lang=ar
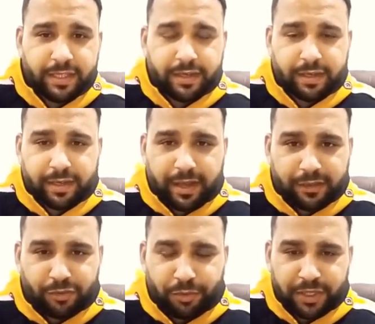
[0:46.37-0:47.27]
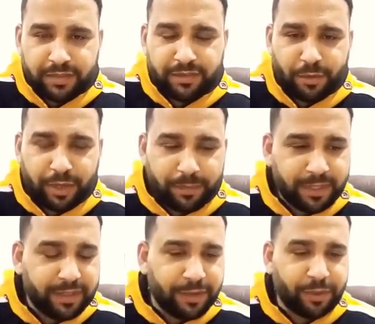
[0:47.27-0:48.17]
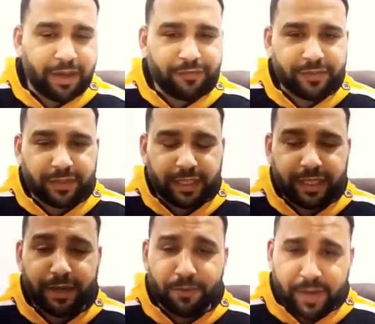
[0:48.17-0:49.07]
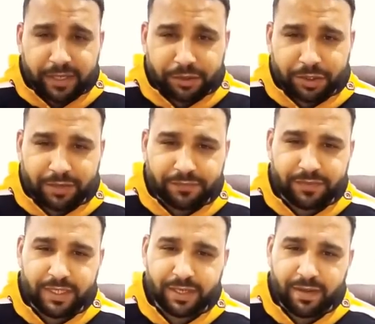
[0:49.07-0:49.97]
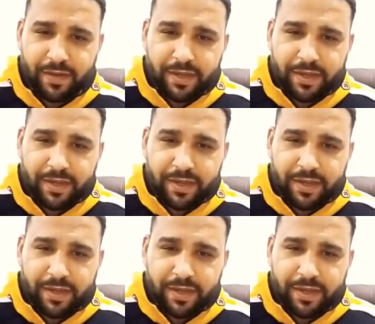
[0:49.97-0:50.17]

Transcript: نرجع صورتنا وهيبتنا ونحافظ عليها وما احناش عارفين